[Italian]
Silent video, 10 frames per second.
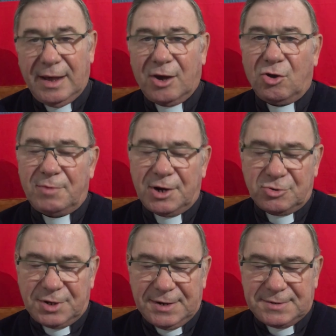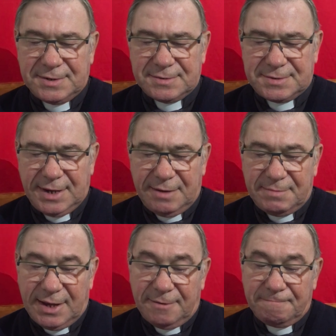È come nutrirci
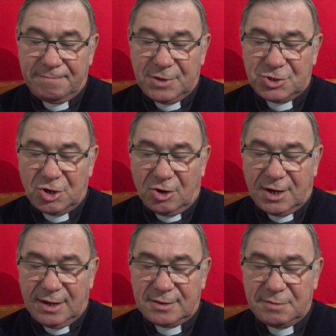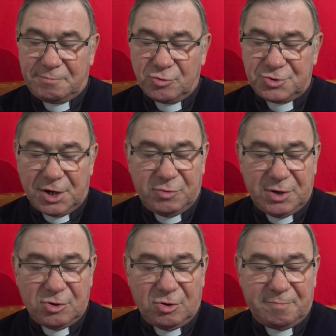insieme di ciò che di più
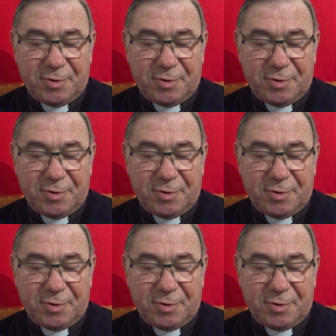genuino